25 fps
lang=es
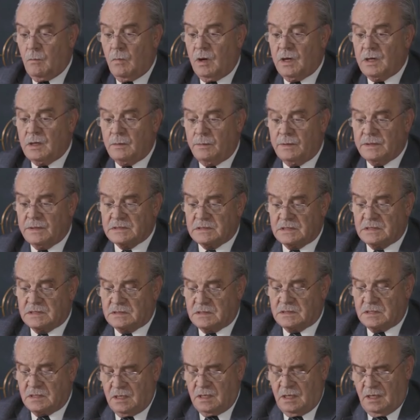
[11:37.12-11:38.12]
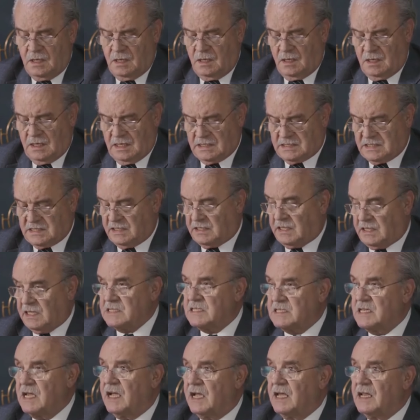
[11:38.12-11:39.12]
Bueno, pues la
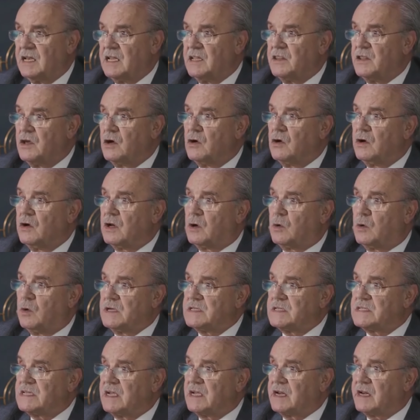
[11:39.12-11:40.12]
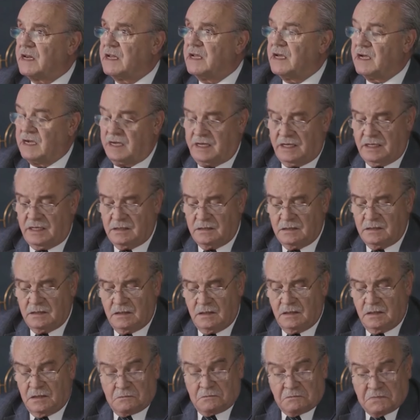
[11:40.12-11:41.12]
sentencia que le dio el juez Arriaga
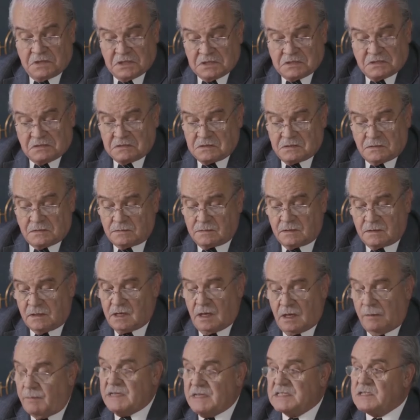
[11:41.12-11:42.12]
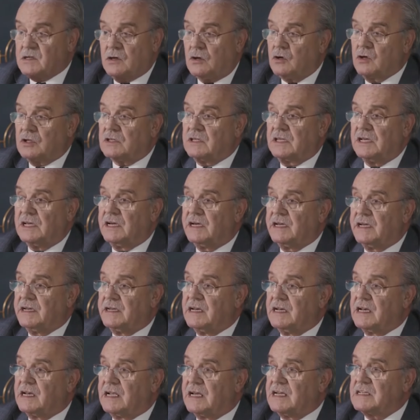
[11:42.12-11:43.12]
es la más corta
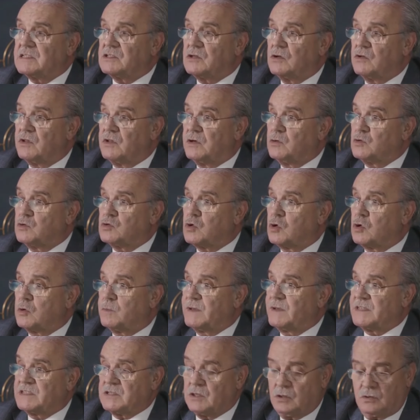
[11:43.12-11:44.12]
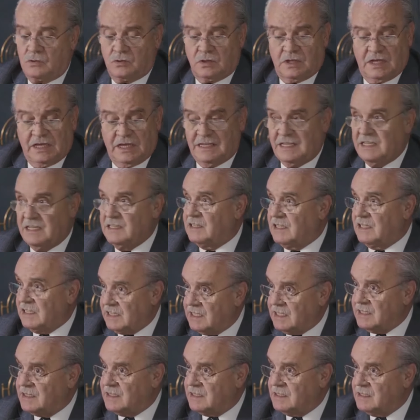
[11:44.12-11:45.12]
en el caso de usurpación de
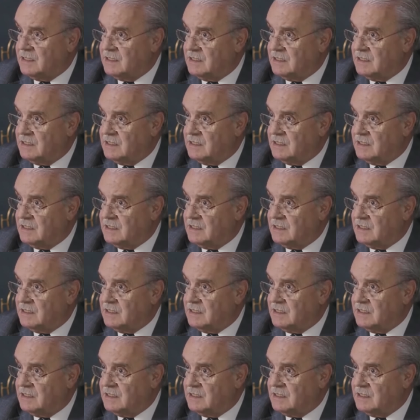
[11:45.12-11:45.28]
identidad.